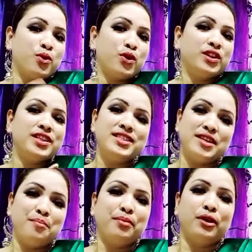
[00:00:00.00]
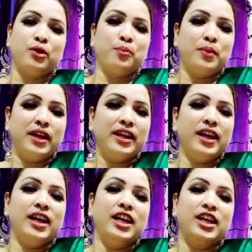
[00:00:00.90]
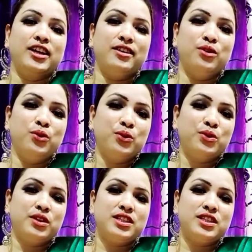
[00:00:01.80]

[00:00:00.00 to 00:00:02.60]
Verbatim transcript: बहुत ही सिंपल और प्लेन है लेकिन लुक